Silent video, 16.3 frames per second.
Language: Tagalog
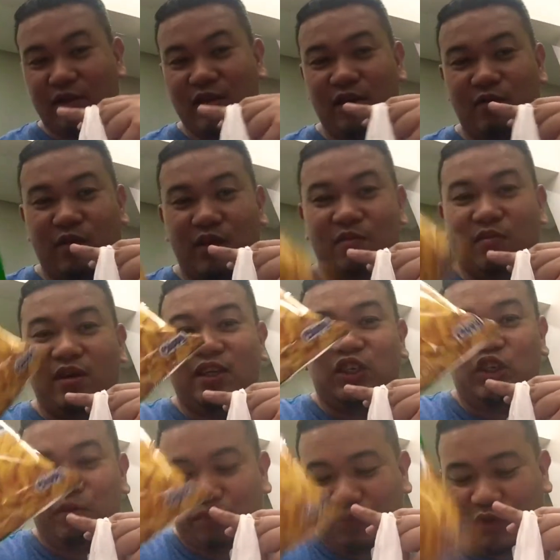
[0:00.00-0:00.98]
Then may mga
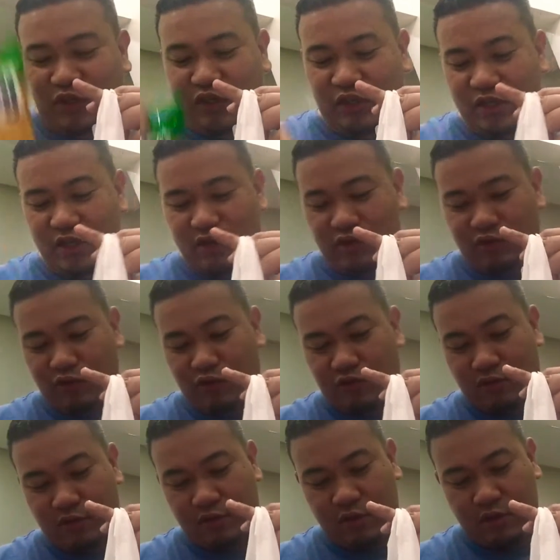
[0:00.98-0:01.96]
chips dito.
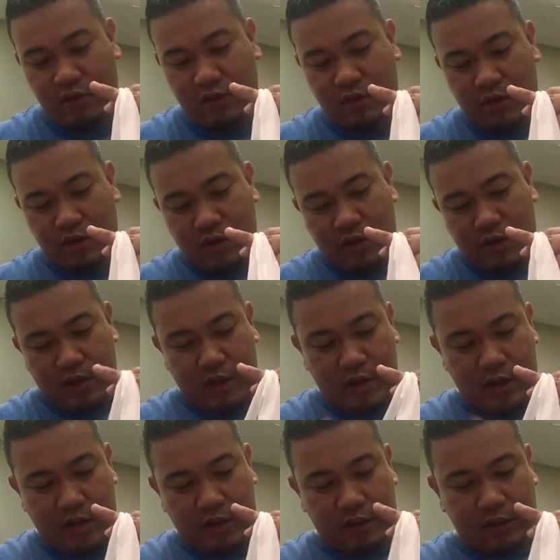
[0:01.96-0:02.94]

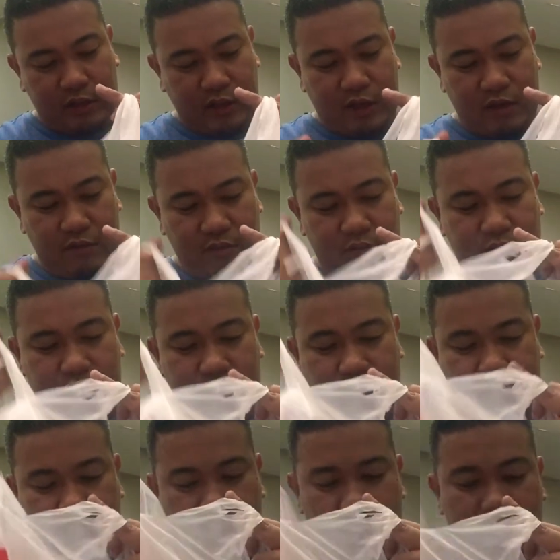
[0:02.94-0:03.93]
And some
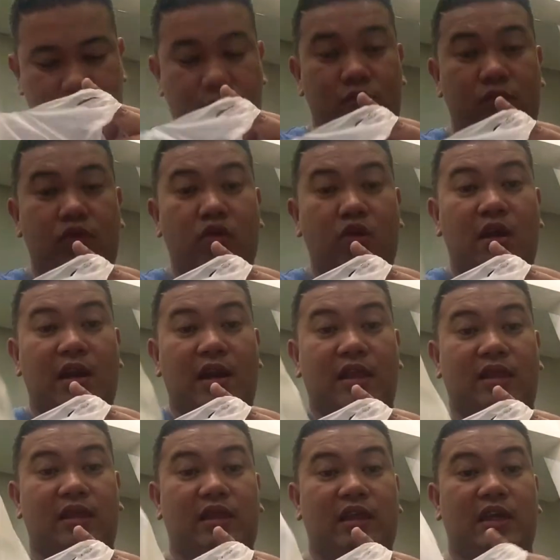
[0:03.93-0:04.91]

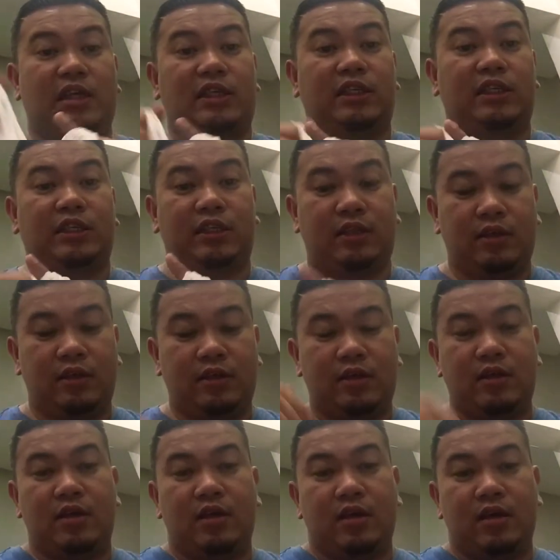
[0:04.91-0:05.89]
toilet things.
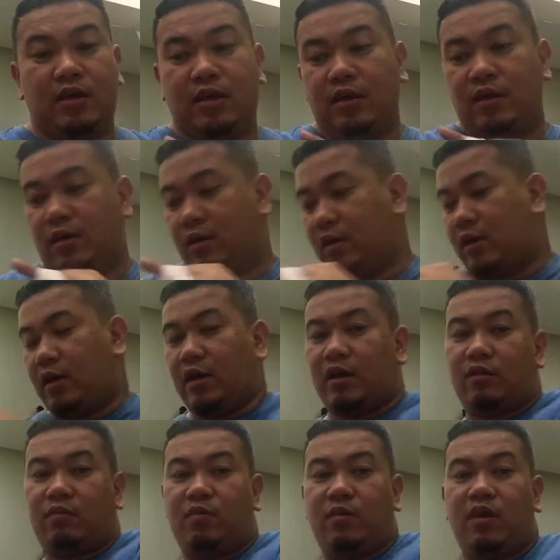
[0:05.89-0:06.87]

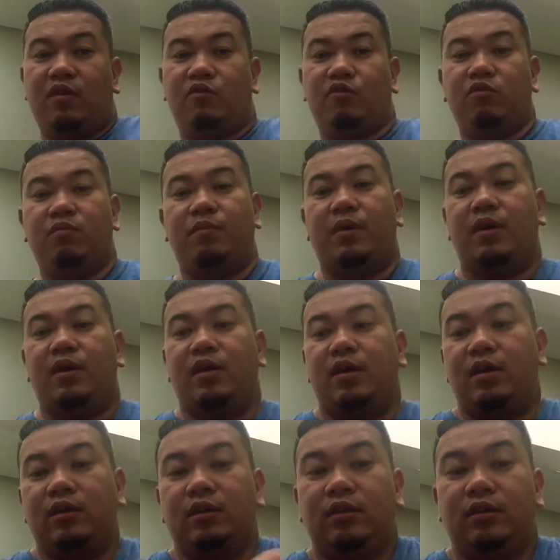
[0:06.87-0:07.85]
At meron
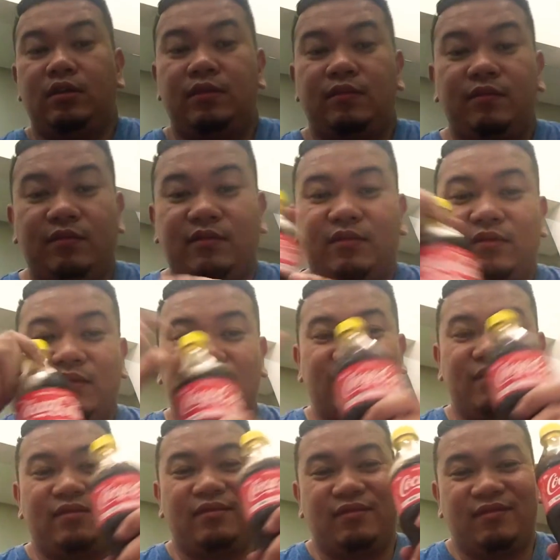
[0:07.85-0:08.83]
pang
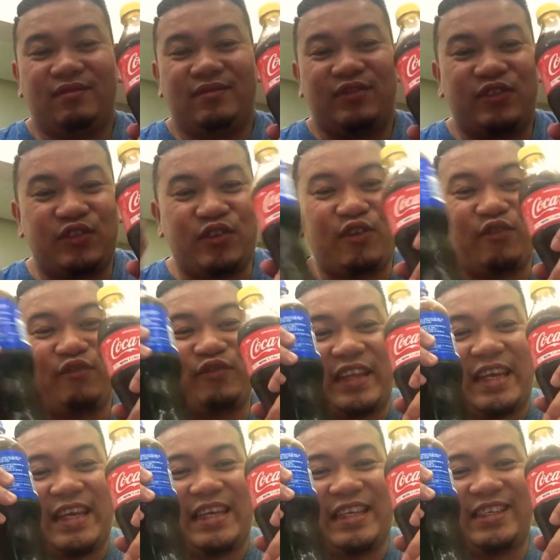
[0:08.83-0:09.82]
soft
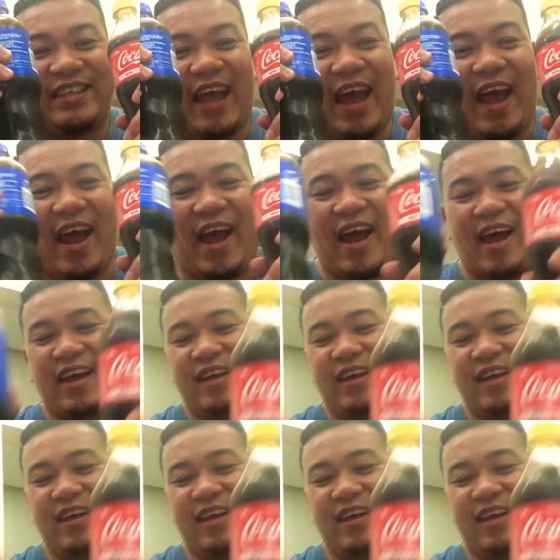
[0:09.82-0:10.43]
drinks ha. Ah.